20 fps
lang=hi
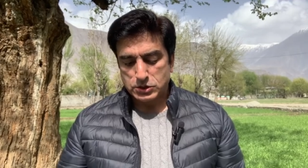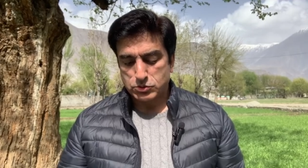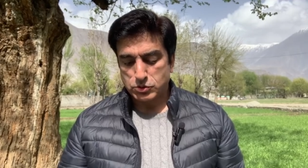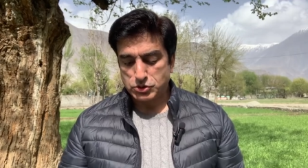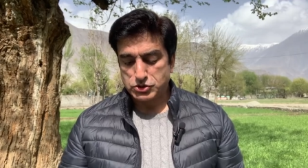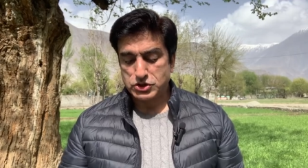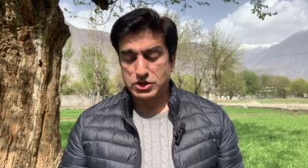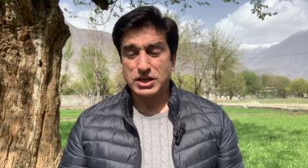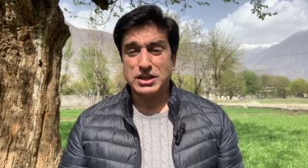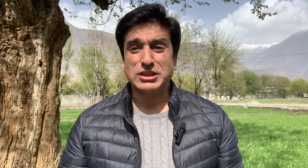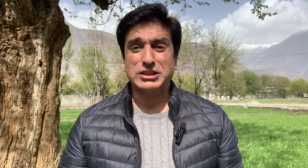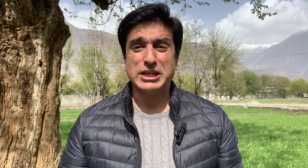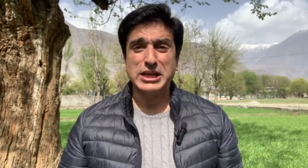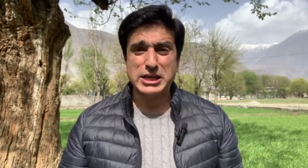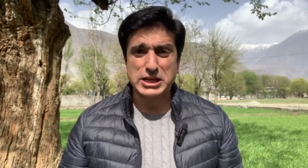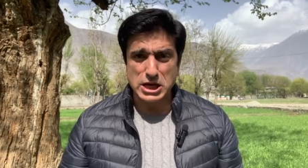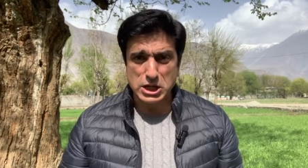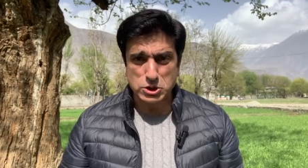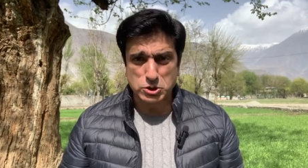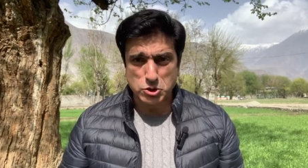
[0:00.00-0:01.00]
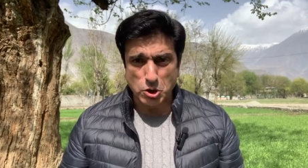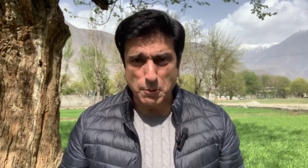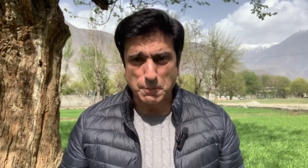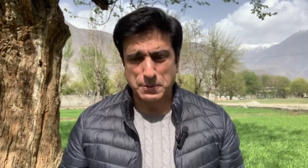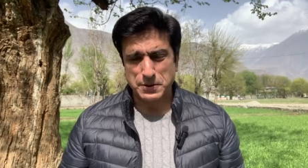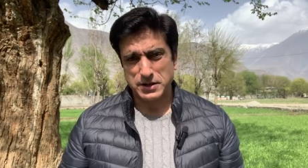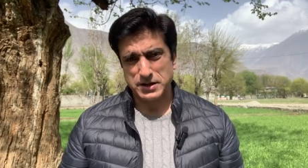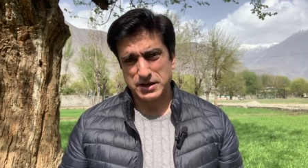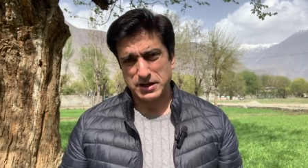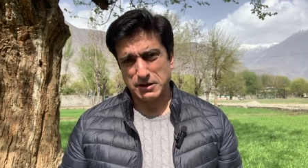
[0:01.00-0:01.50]
कुछ दीगर ग्रुप
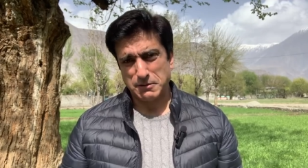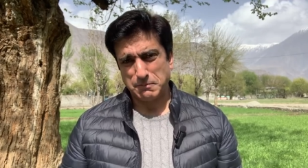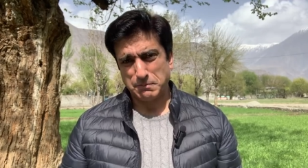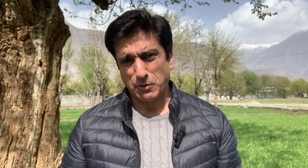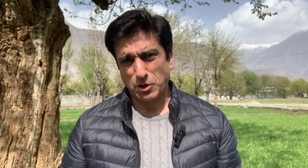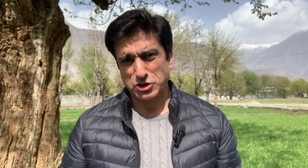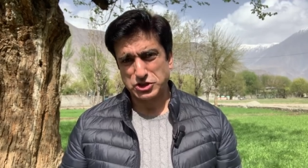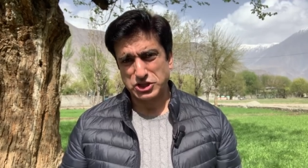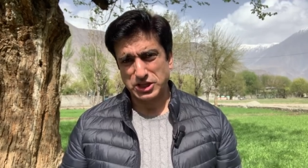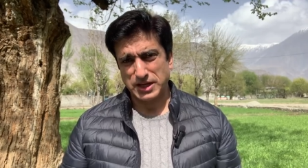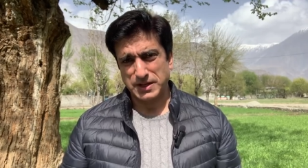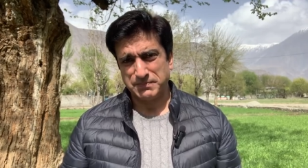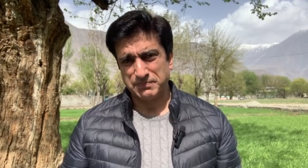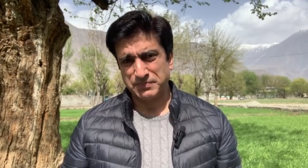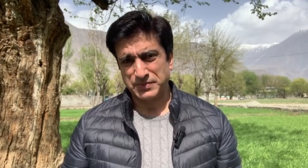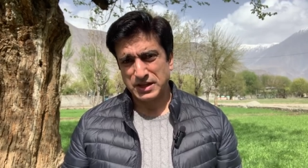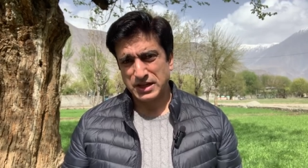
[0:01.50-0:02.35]
पहुँचे